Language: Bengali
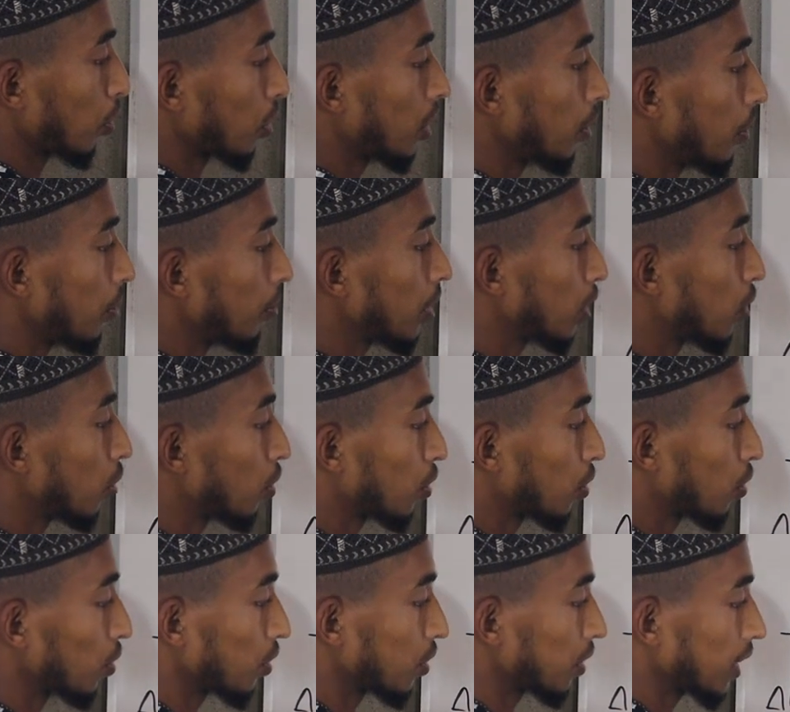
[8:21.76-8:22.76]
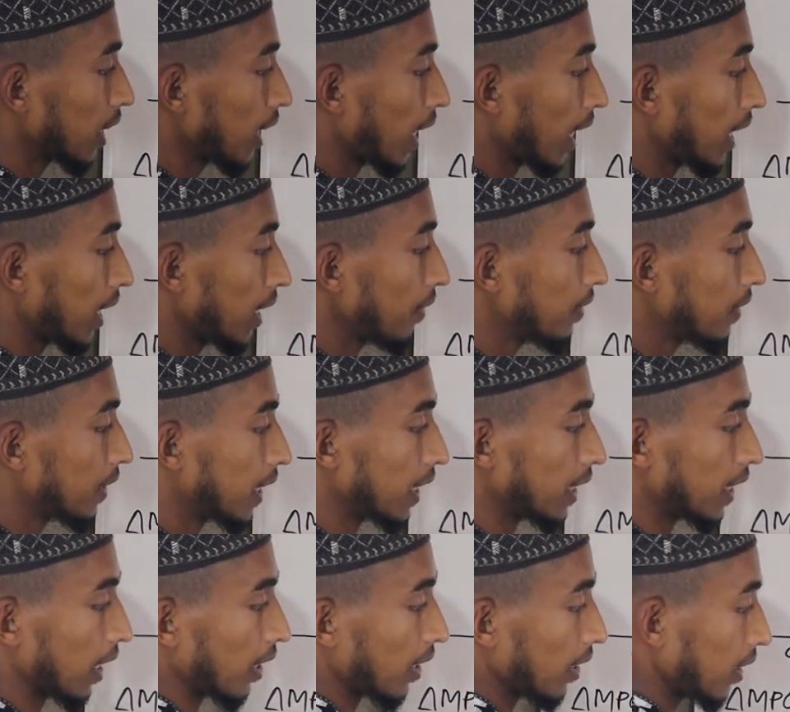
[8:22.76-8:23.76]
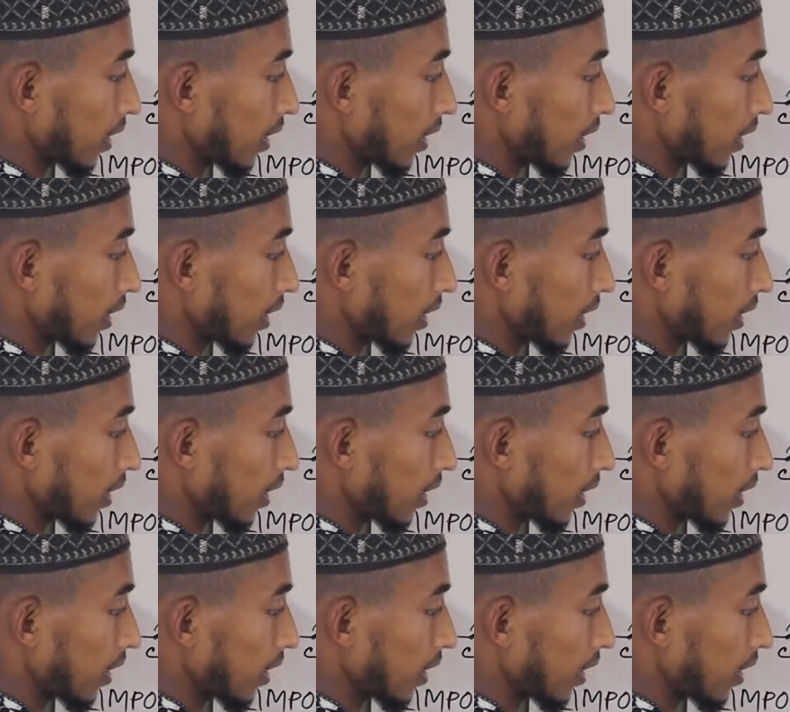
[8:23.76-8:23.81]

প্রতিবিম্বের দূরত্বের যে নেগেটিভ সেটা